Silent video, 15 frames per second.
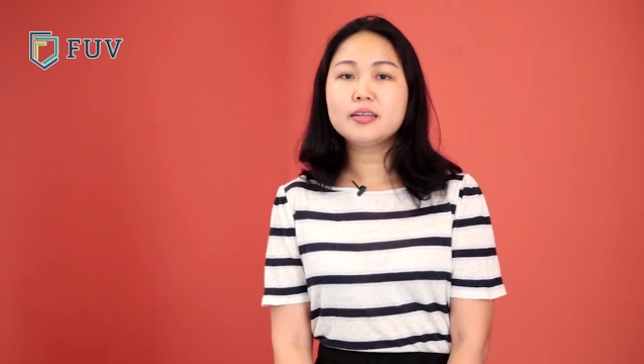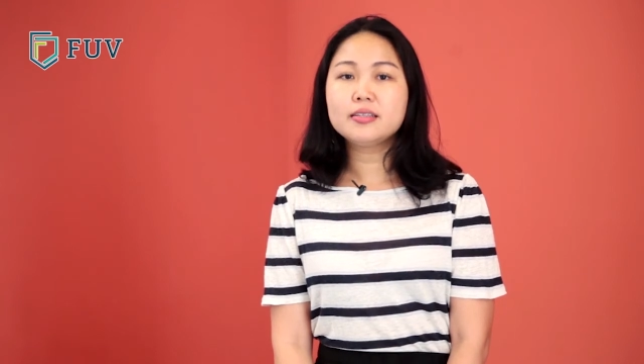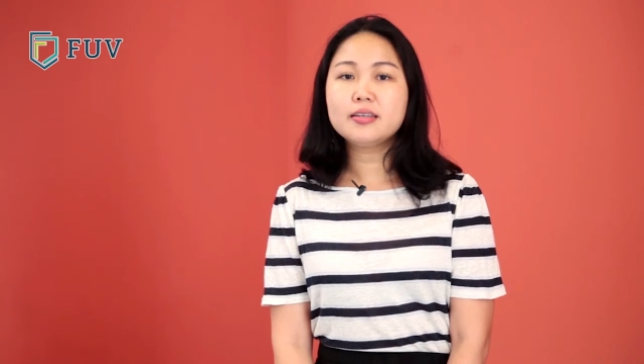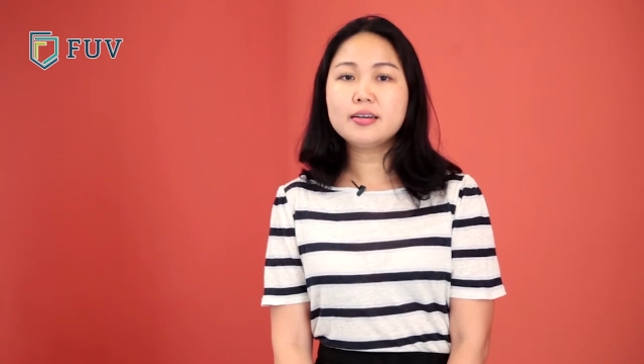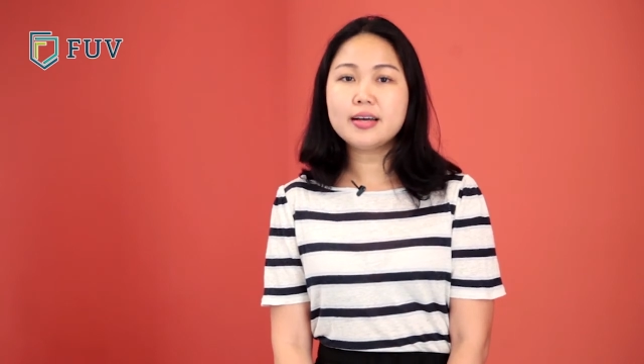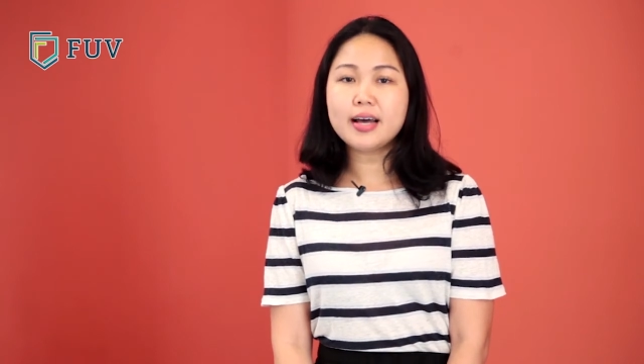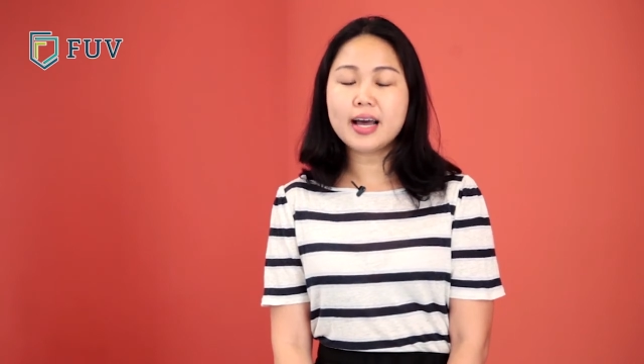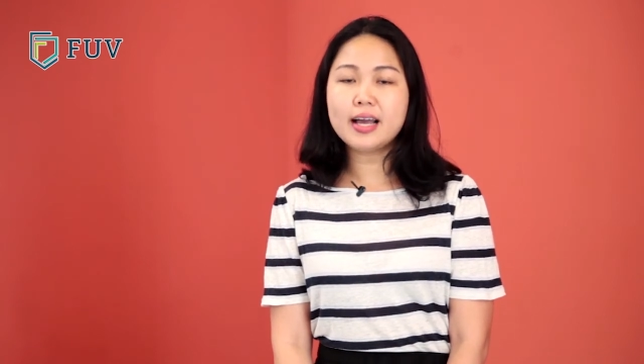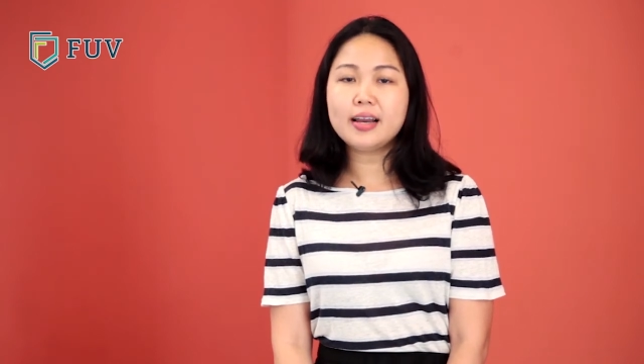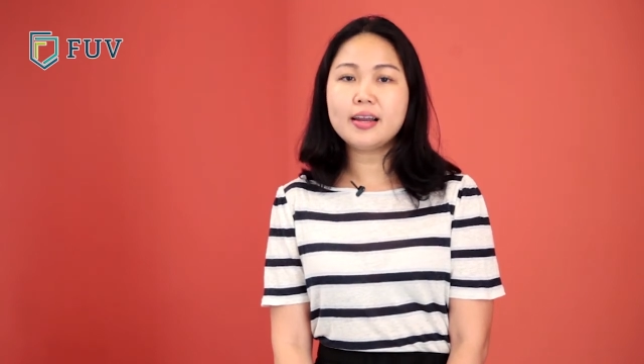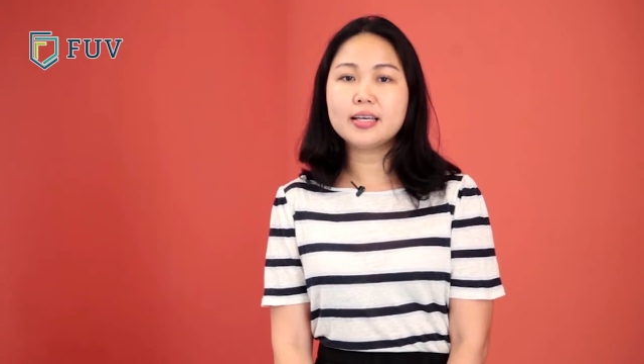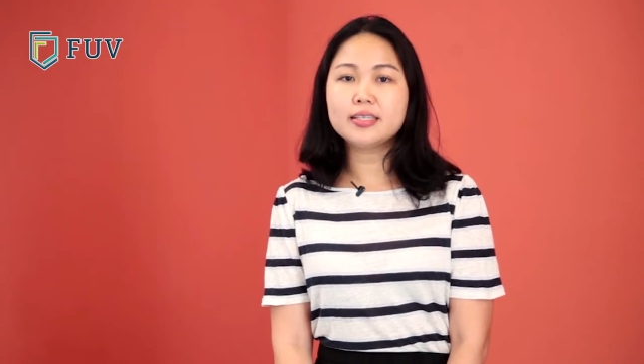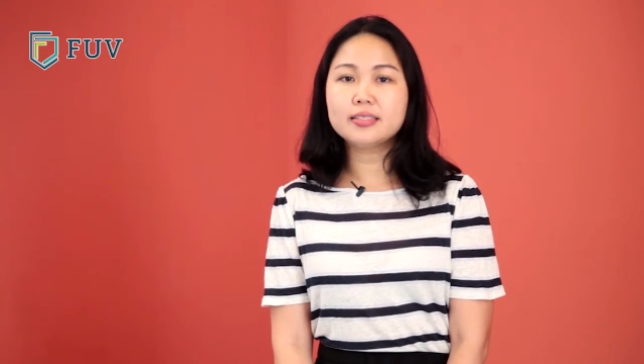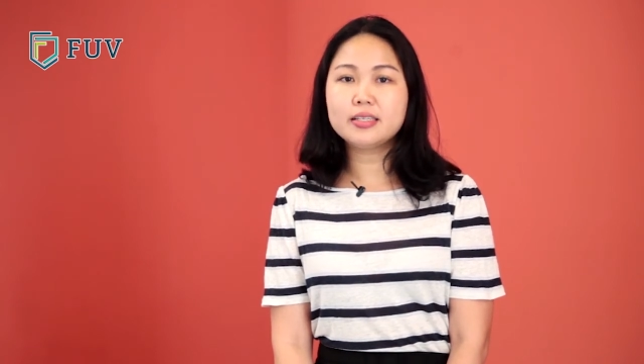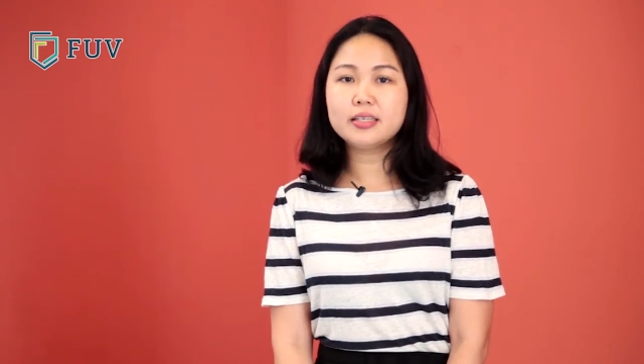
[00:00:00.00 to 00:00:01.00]
thứ hai
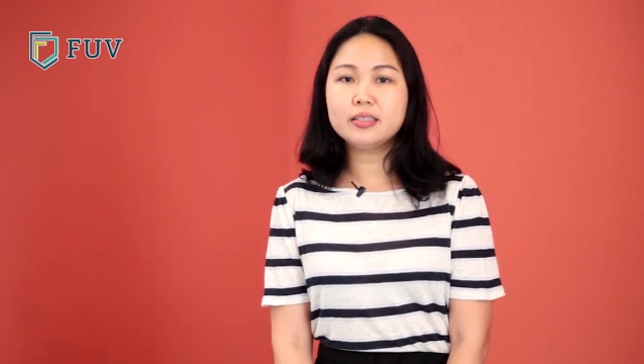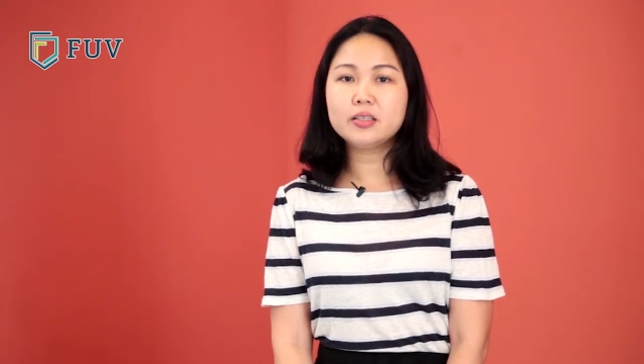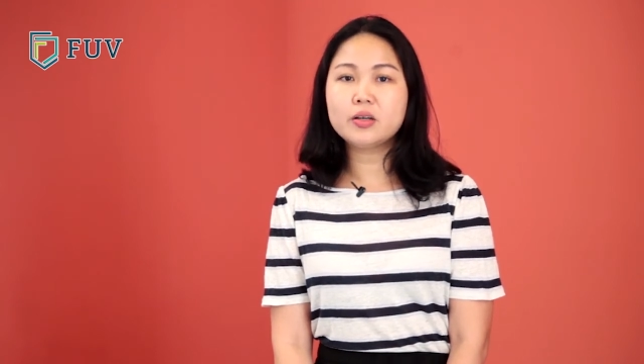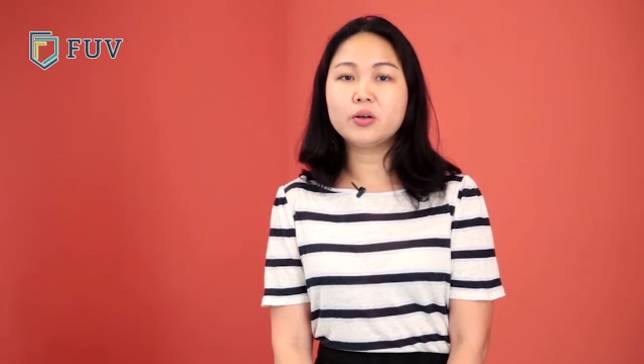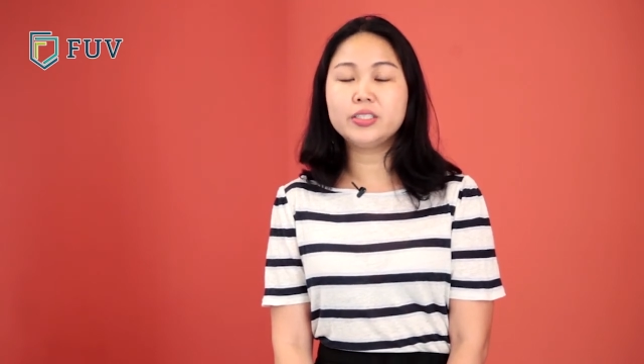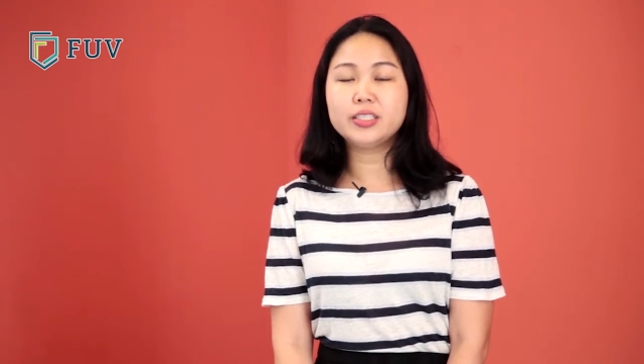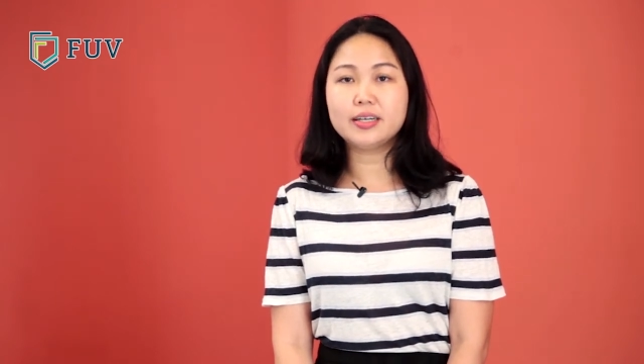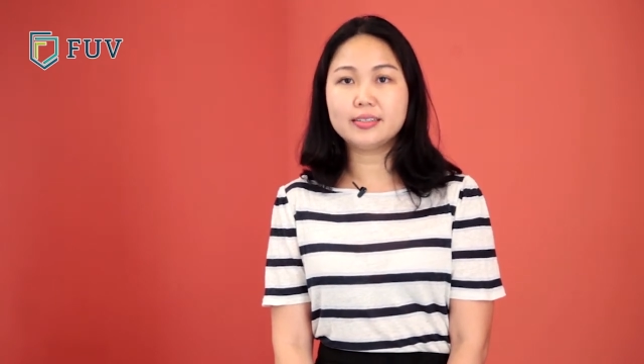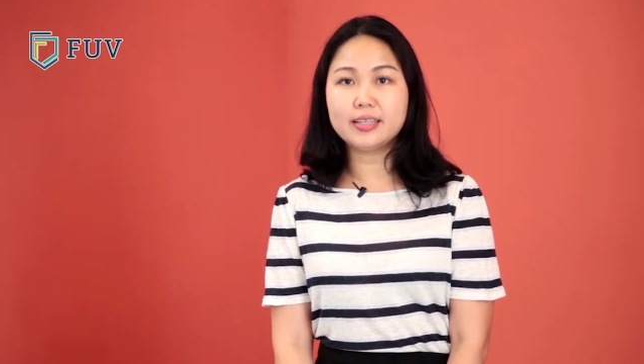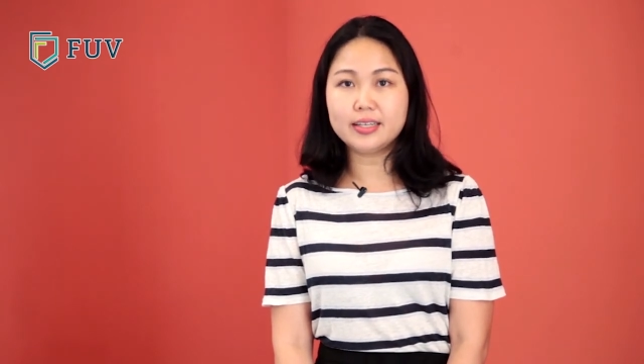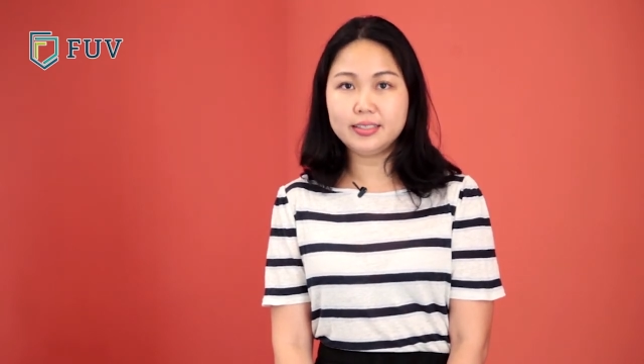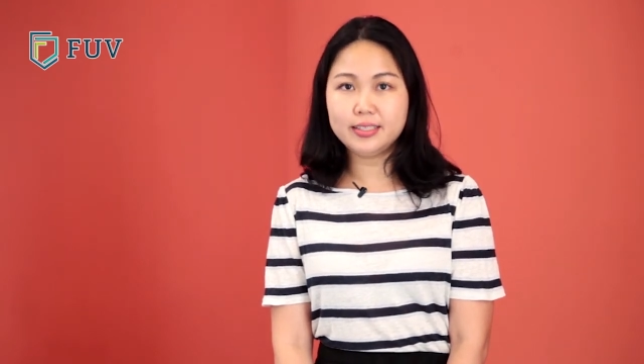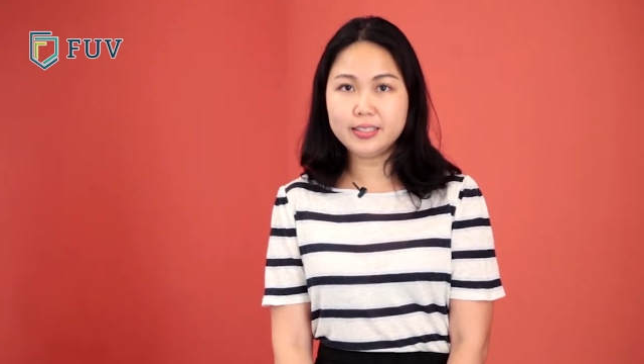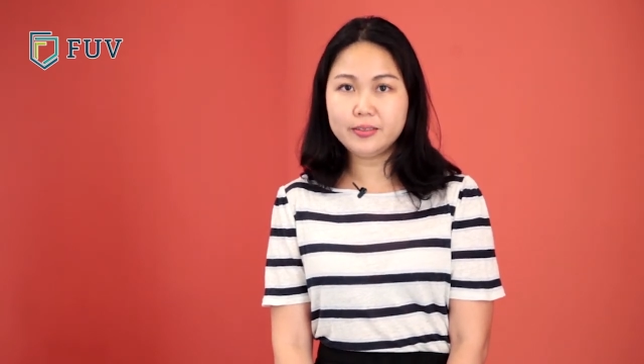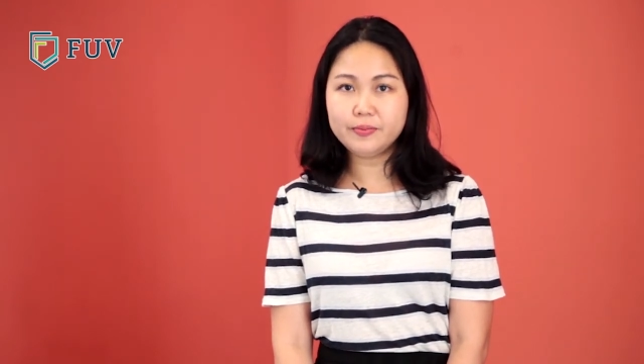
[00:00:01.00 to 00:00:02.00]
là xin hỗ trợ tài
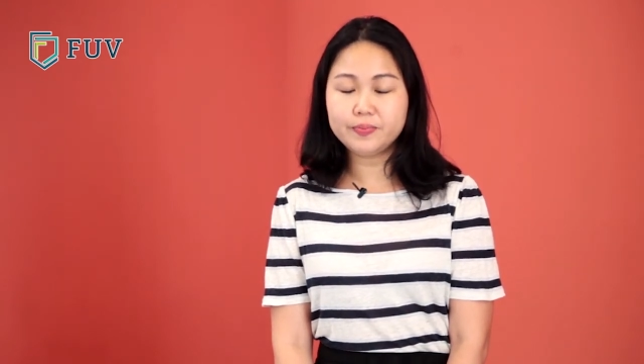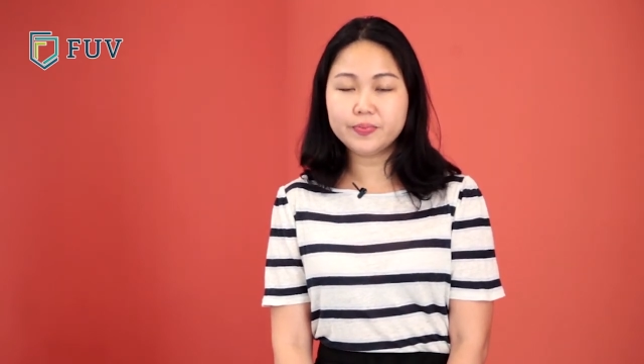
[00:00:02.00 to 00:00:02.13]
chính.